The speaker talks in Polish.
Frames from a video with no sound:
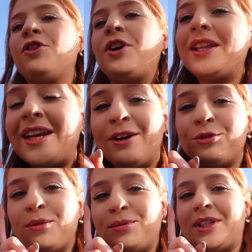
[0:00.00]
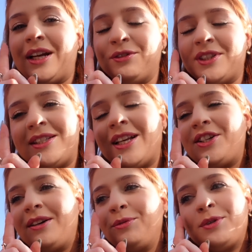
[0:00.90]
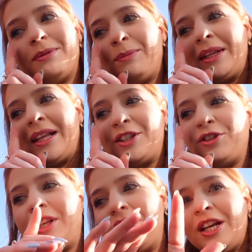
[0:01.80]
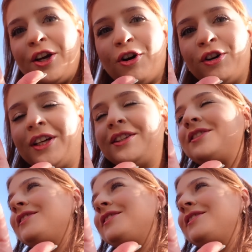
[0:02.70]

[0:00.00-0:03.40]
Tylko jeden autobus rano, zaznaczam. 8.15 odjeżdża i koniec.